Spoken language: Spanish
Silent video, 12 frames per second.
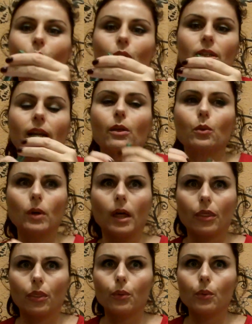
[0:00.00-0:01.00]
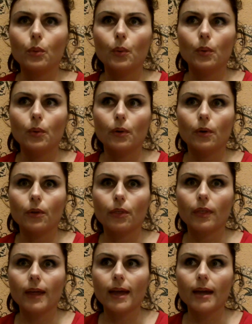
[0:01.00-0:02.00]
luego han traído un azul
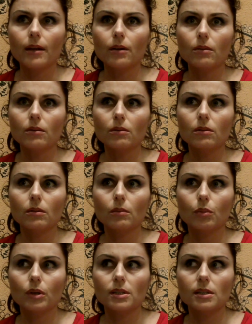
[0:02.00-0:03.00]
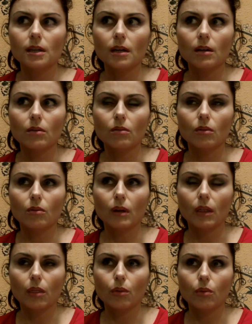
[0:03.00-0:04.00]
océano, puede ser, o un
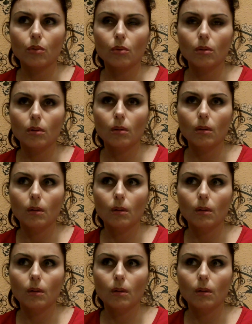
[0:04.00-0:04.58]
azul...